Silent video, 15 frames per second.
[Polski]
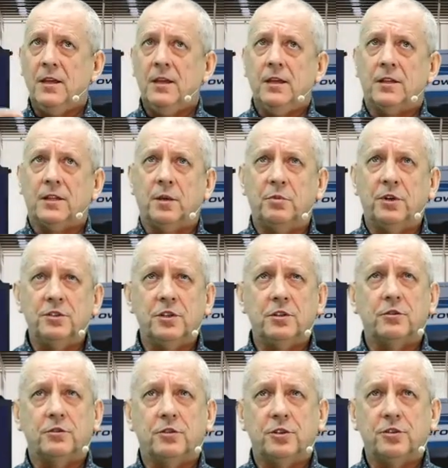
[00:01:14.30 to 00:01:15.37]
nie będzie
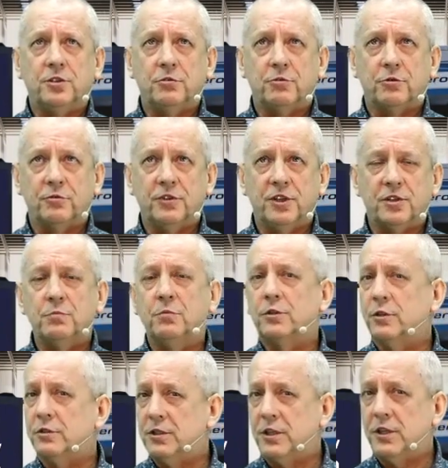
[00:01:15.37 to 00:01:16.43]
dotyczył również
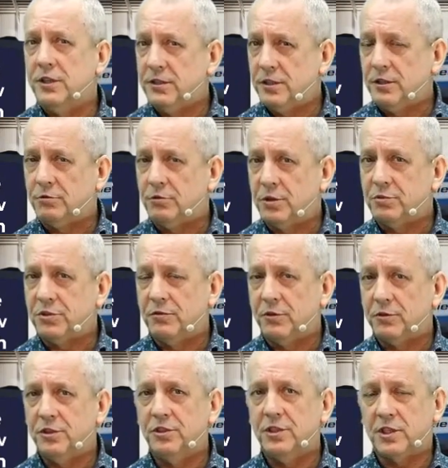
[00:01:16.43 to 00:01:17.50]
motocyklisty, który
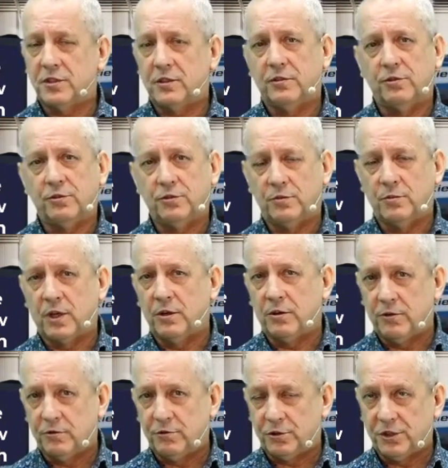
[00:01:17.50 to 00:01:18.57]
przewozi dziecko do 7
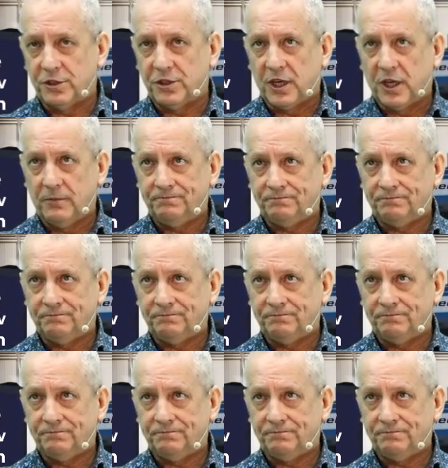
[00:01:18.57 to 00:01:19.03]
roku życia.